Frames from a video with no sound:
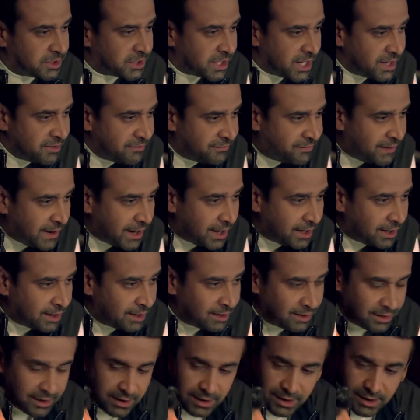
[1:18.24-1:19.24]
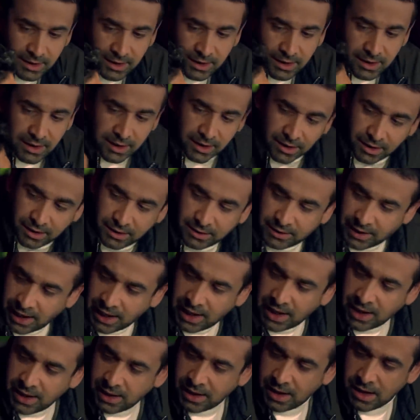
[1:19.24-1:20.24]
مش هينفع
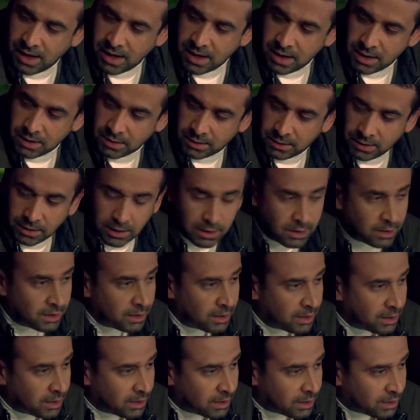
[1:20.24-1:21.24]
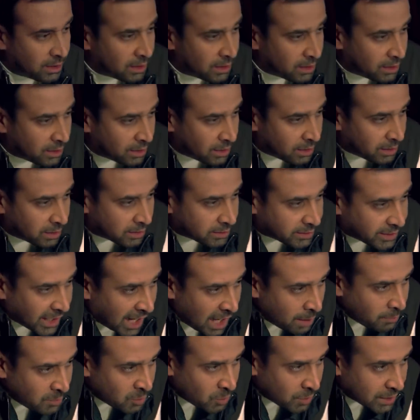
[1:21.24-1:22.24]
تعالى هنا يا انت
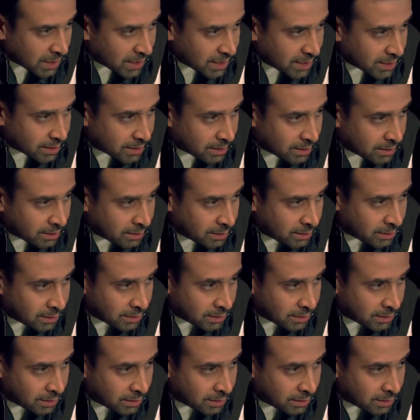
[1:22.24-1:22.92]
حامل ولا ايه